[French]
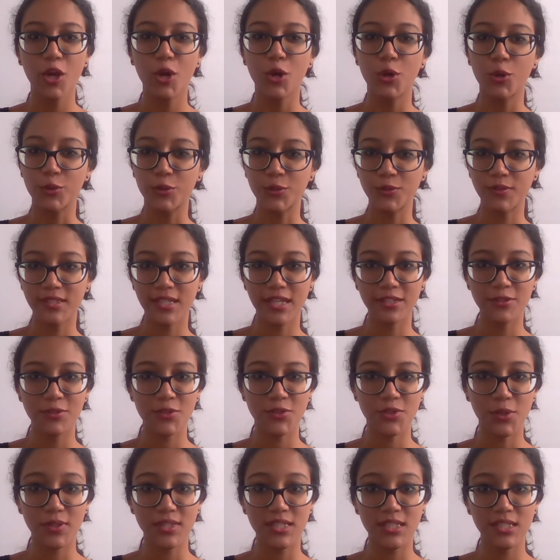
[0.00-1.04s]
Aucune date de
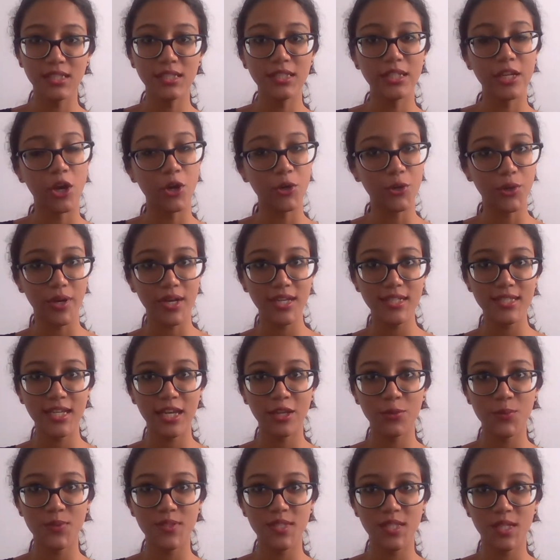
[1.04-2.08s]
sortie n'a encore été
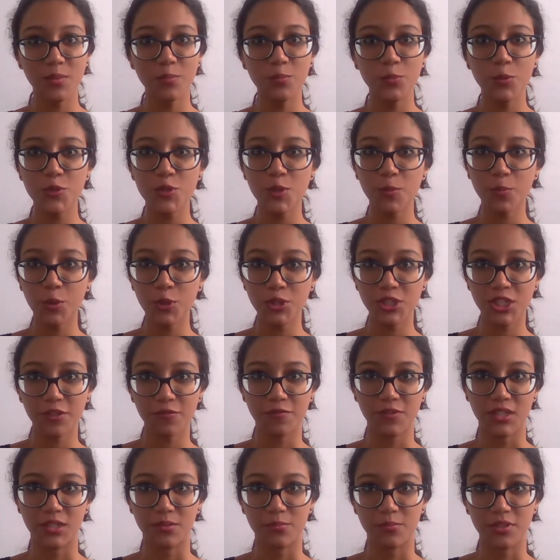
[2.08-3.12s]
annoncée pour ce prochain
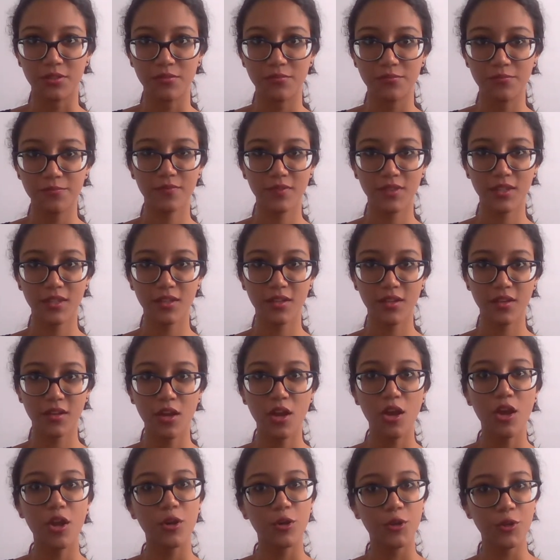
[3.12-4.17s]
film.
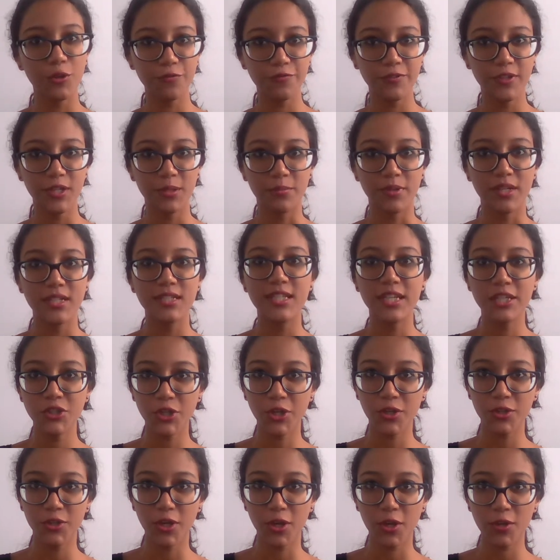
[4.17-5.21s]
Le film
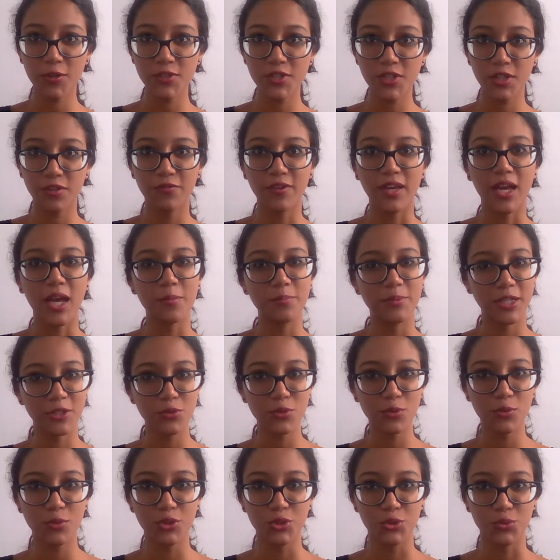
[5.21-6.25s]
Danger Girls verra
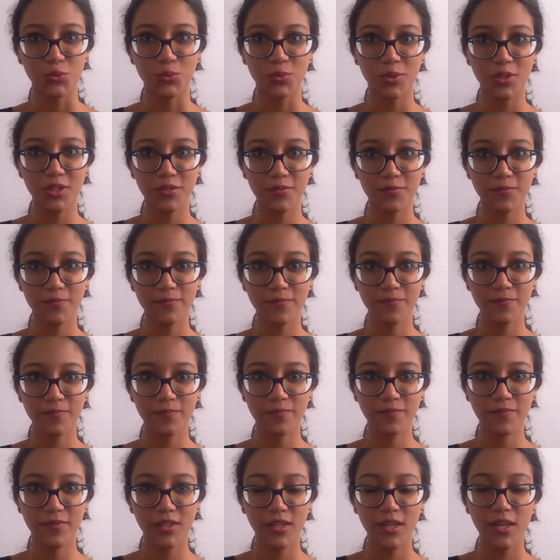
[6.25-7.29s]
bientôt le jour.
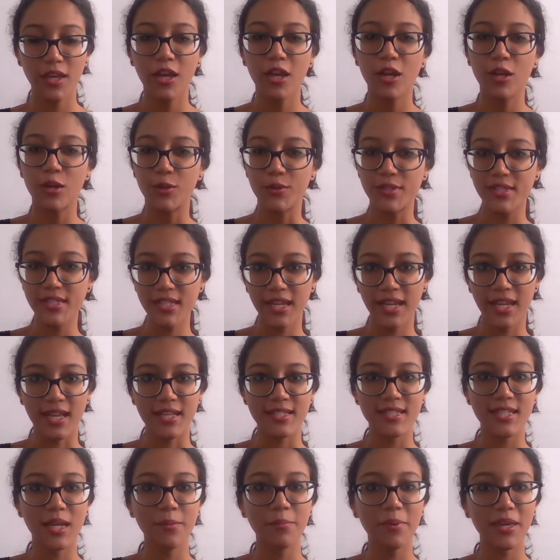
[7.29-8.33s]
Le
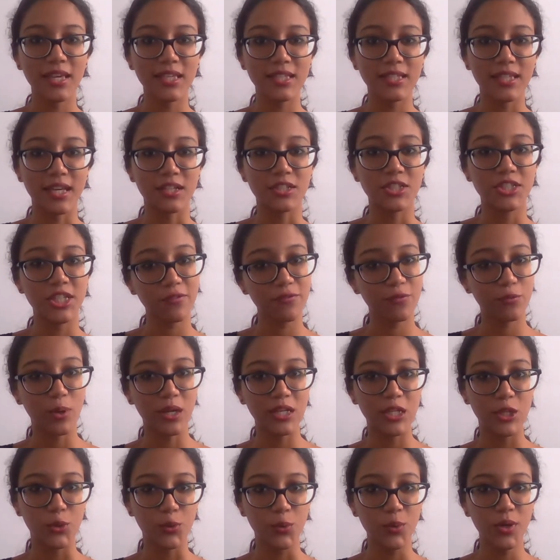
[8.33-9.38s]
cinéaste américain Jeff
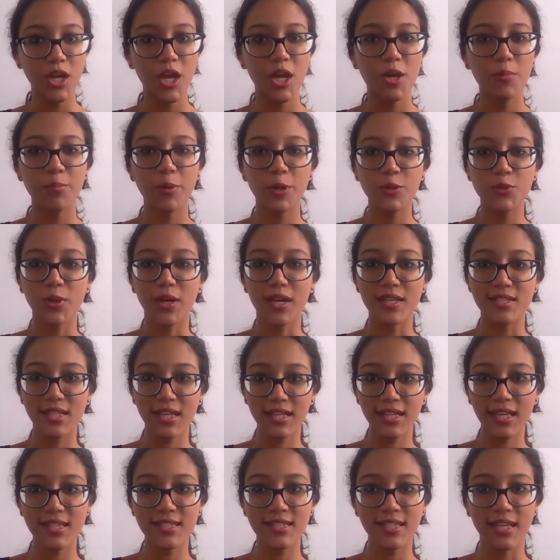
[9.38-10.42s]
Wadlow portera sa
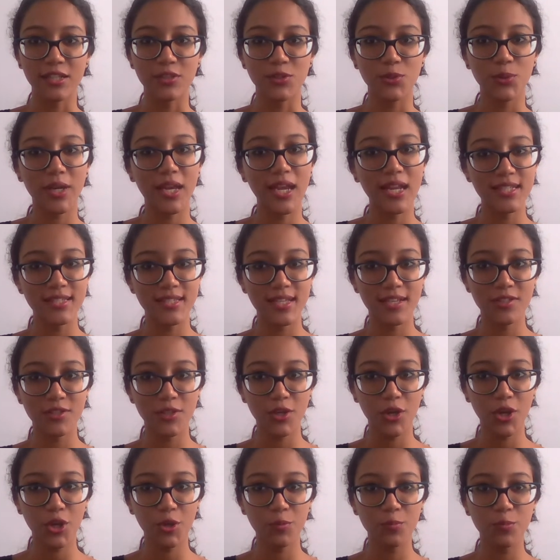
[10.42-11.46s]
casquette de
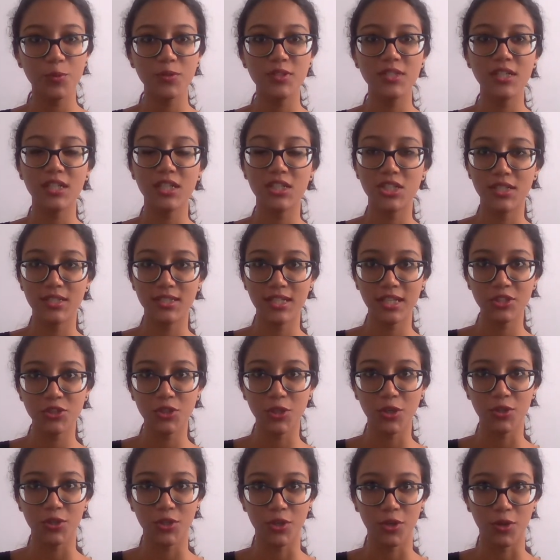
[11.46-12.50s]
réalisateur pour diriger
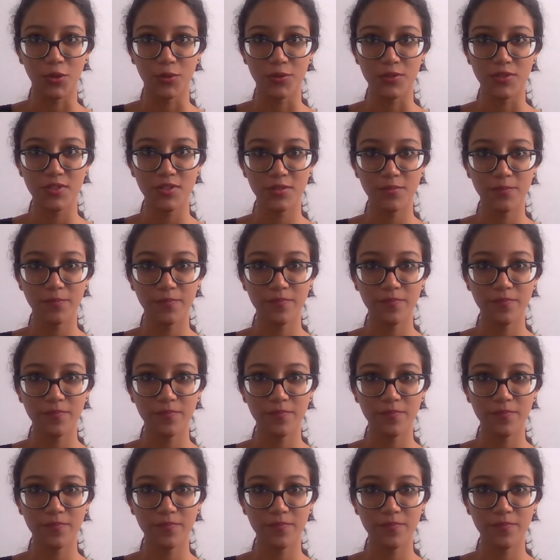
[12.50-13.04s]
Danger Girls.